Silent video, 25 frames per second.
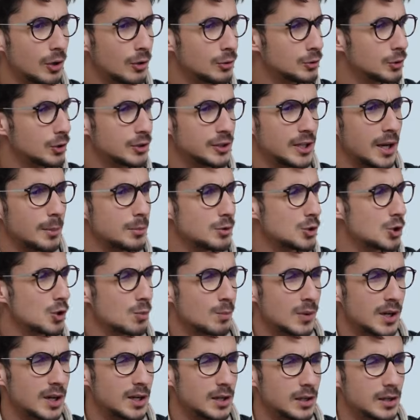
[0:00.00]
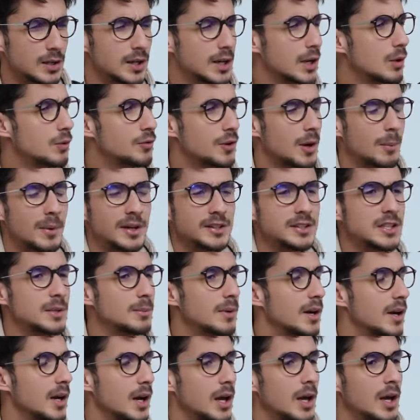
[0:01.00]
اونتروتيان مش نورمال راهو فما
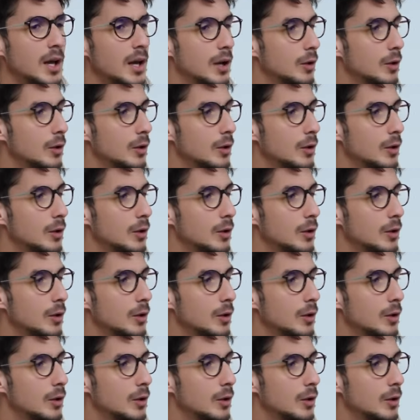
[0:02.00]
ديما